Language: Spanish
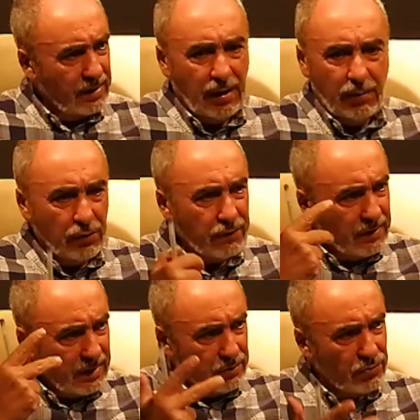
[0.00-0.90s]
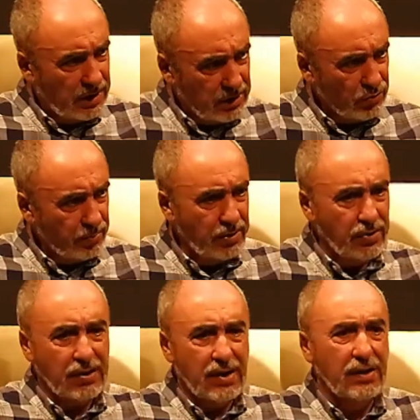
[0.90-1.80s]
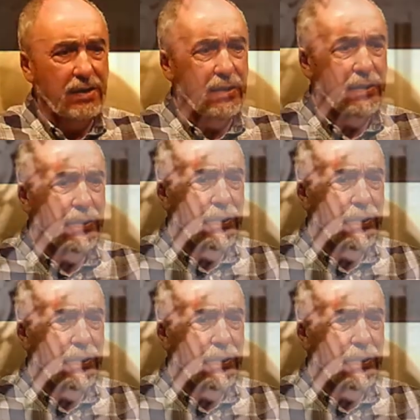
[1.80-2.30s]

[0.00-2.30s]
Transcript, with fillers: Que la velocidad no sea superior a 30